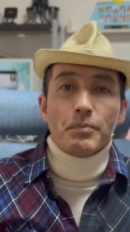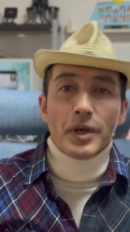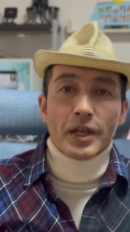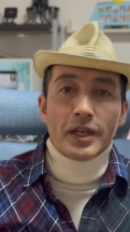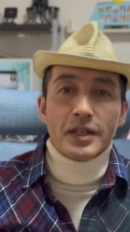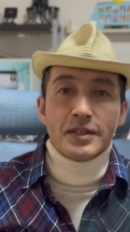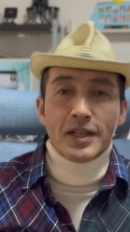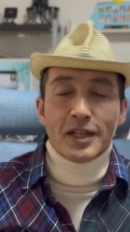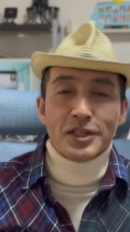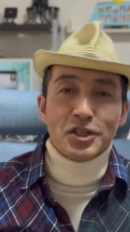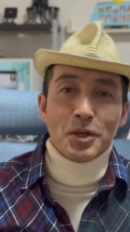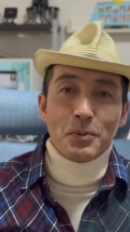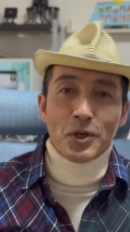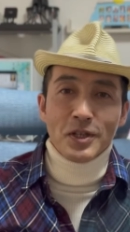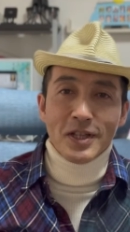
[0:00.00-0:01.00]
名言生
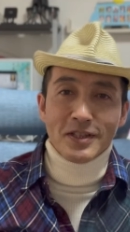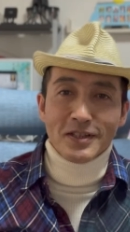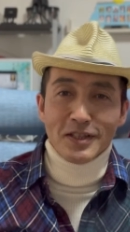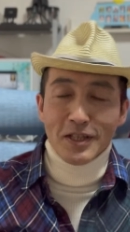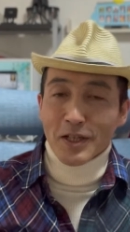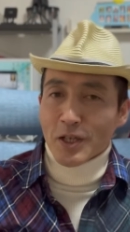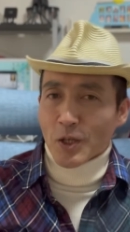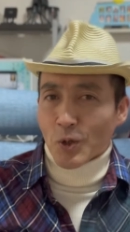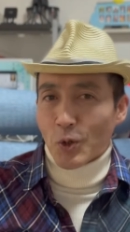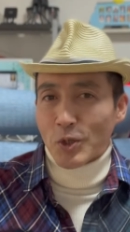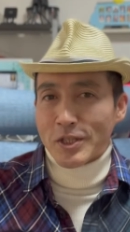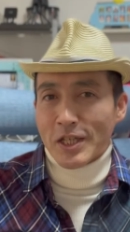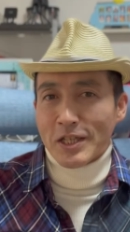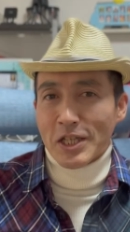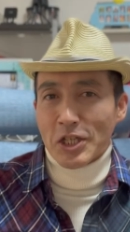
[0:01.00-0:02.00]
活の森ですこ
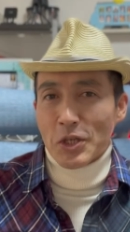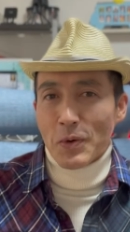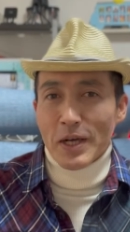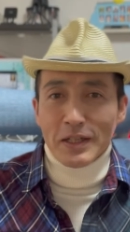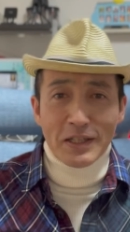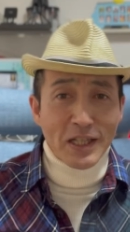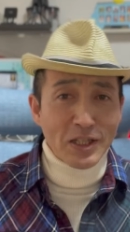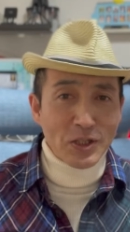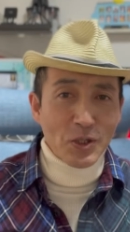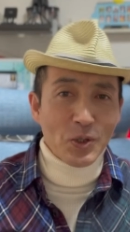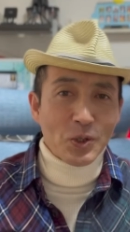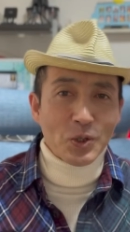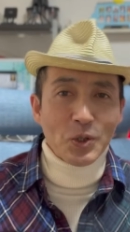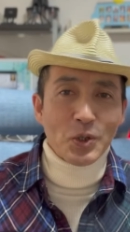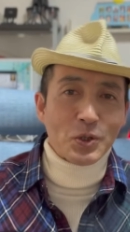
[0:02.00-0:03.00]
のチャンネルでは月
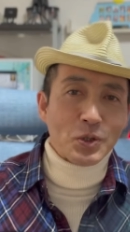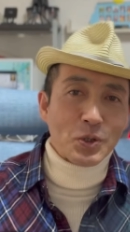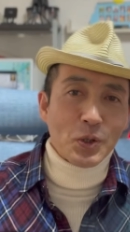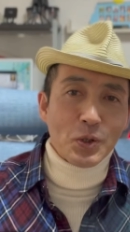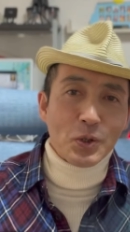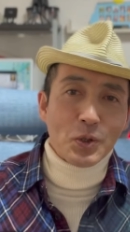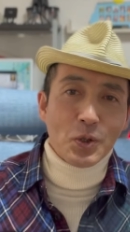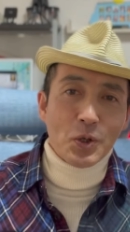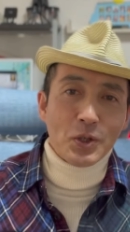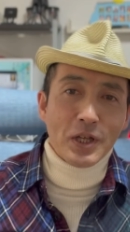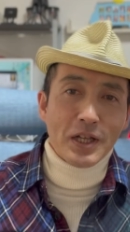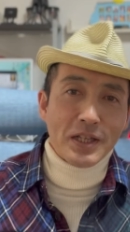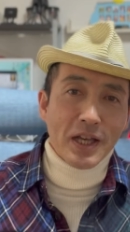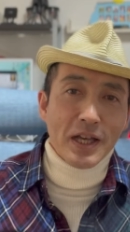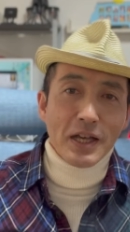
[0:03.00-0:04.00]
曜所読という
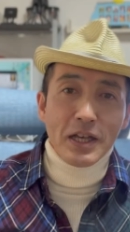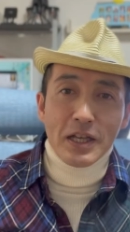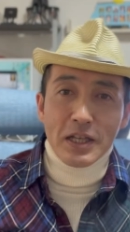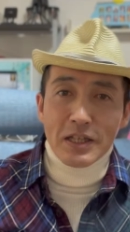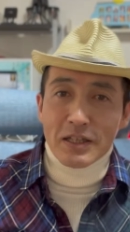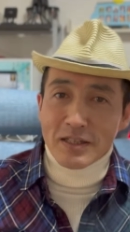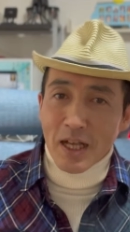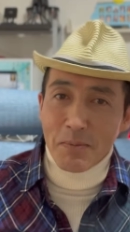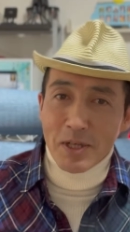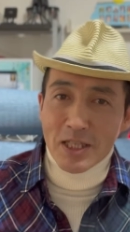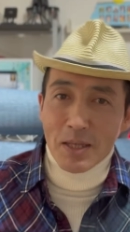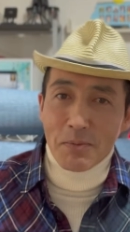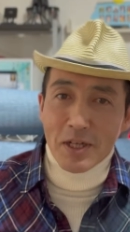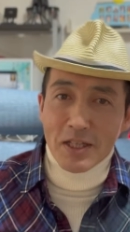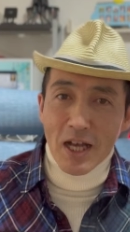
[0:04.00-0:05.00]
コーナーでさま
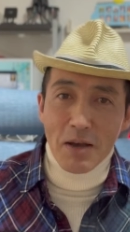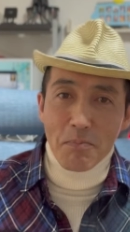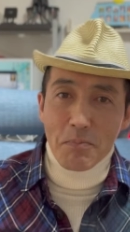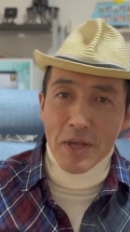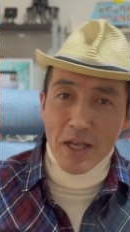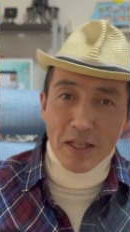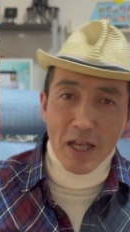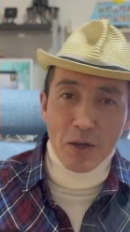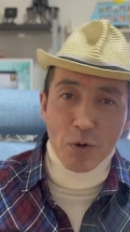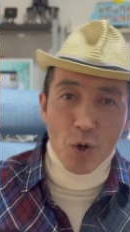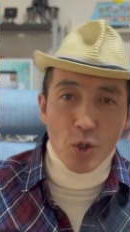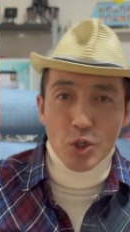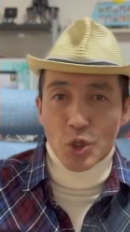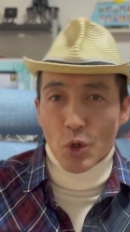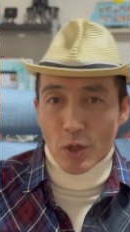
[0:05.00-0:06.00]
ざまな名言
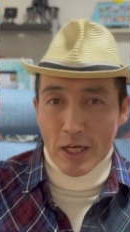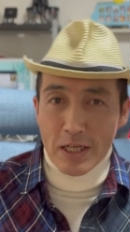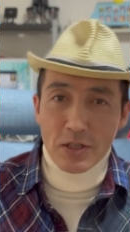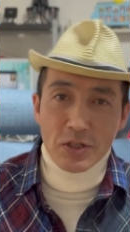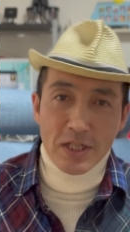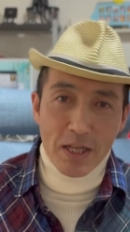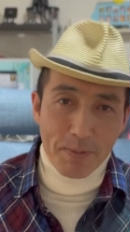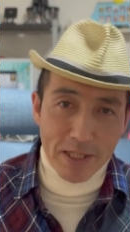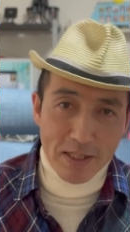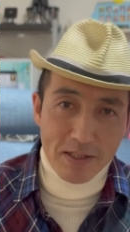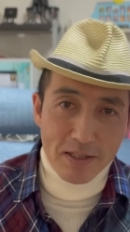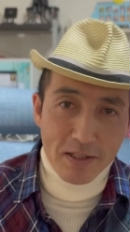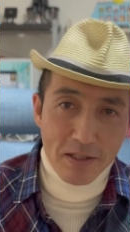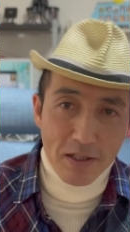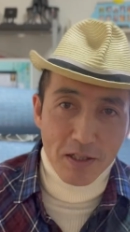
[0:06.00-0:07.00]
を紹介していま
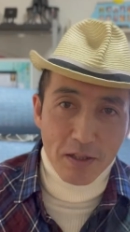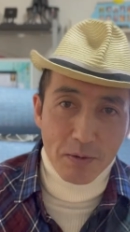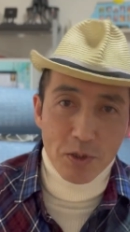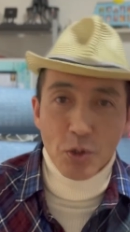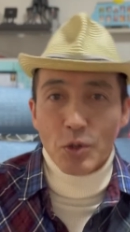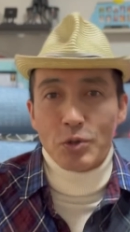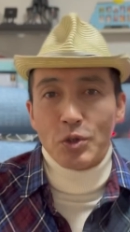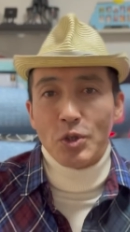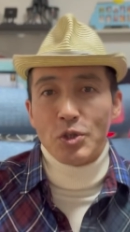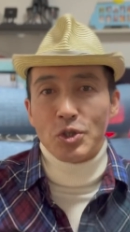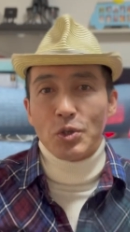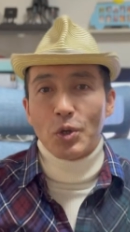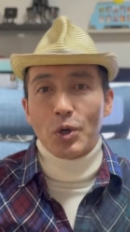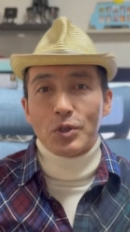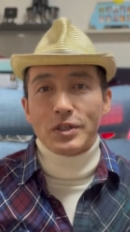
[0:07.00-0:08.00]
す素読とい
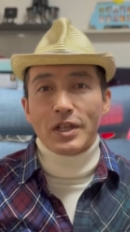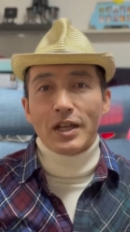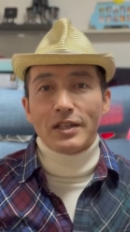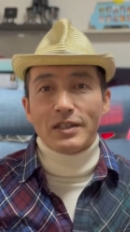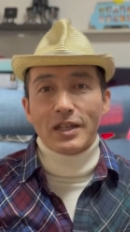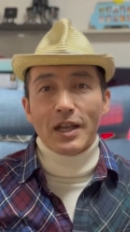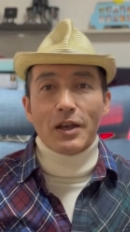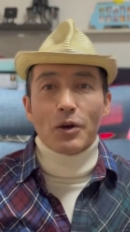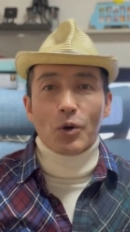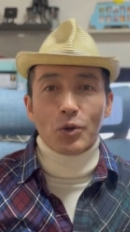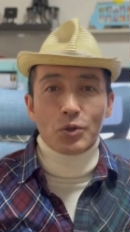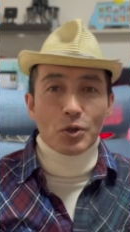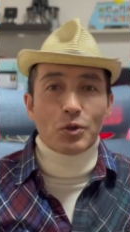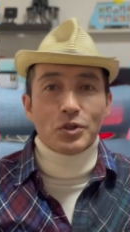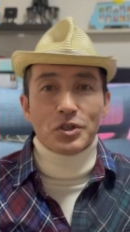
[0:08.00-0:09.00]
う手法を使って
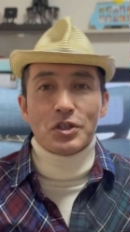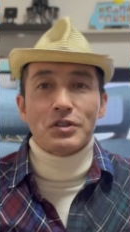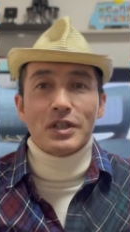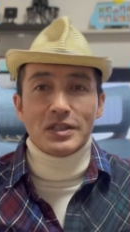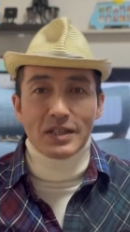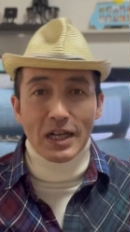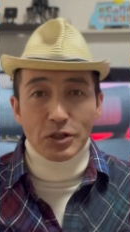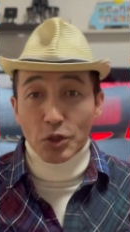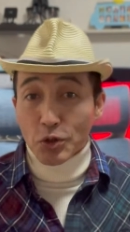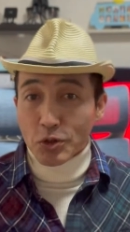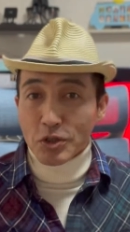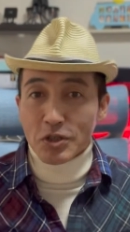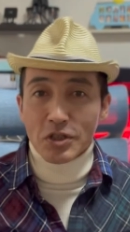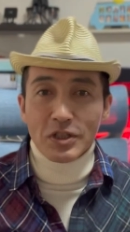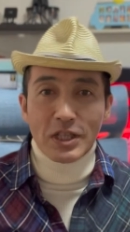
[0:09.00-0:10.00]
音読をするんですが、素
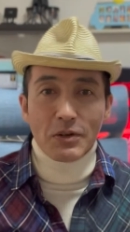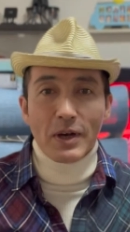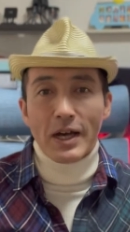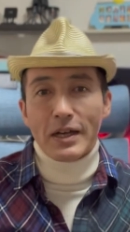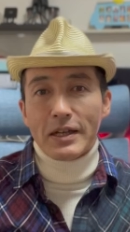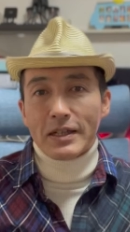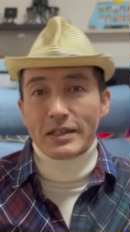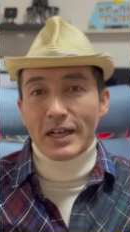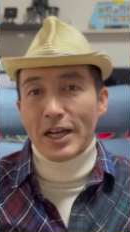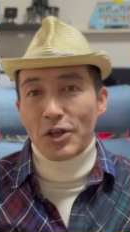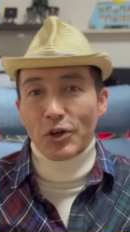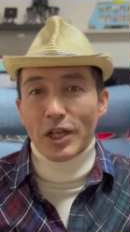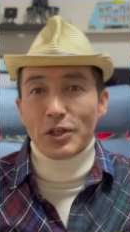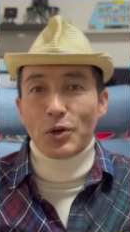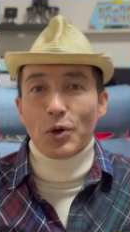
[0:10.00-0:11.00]
読については
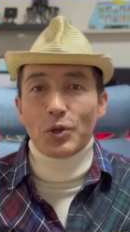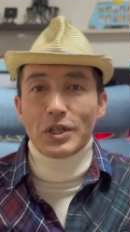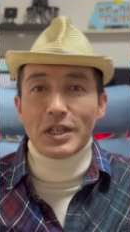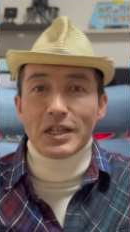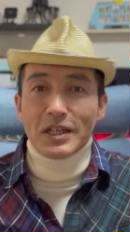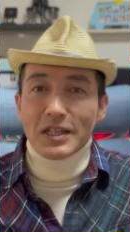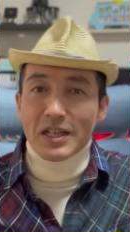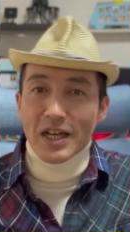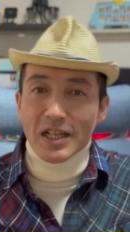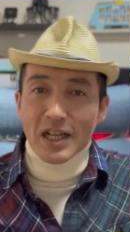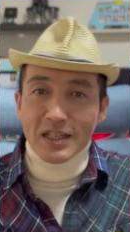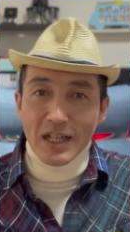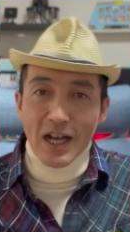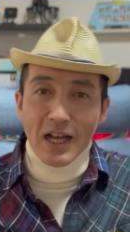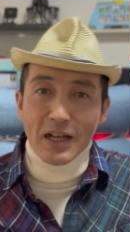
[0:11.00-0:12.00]
概要欄の方にやり
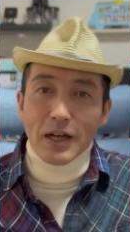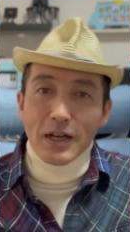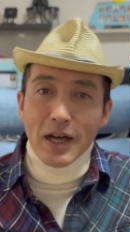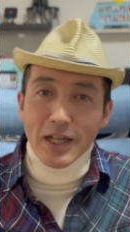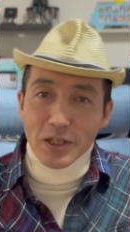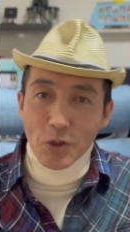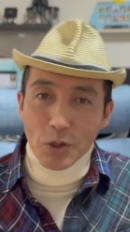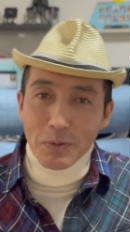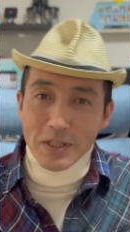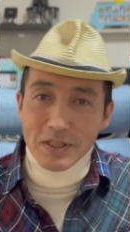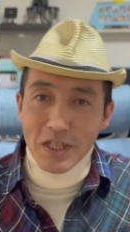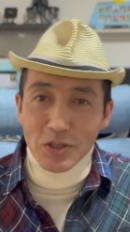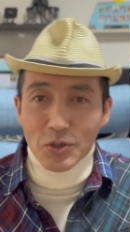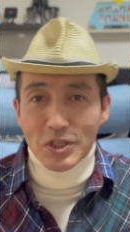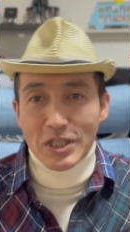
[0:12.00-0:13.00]
方貼っておきま
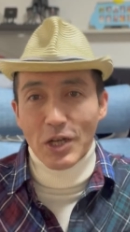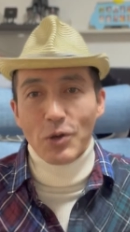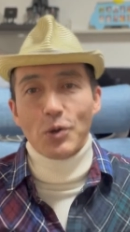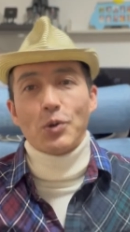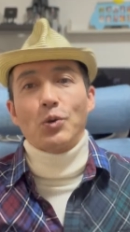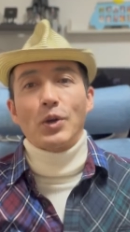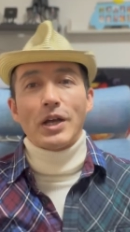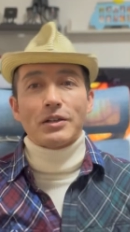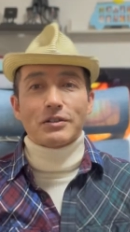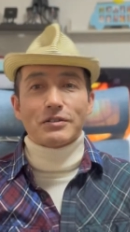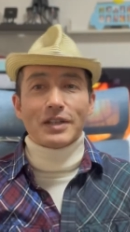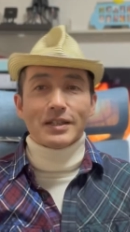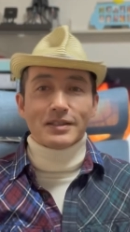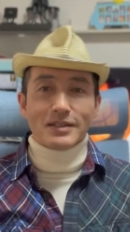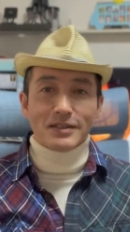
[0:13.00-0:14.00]
すね。そちらをご覧
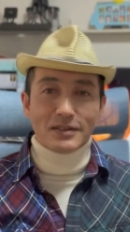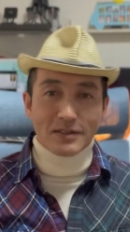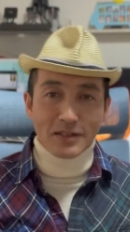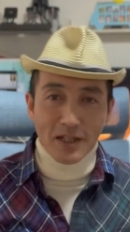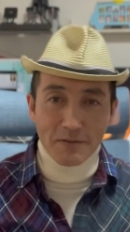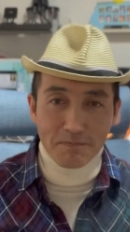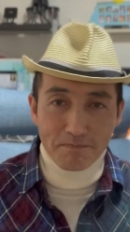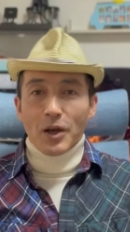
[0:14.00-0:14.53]
ください。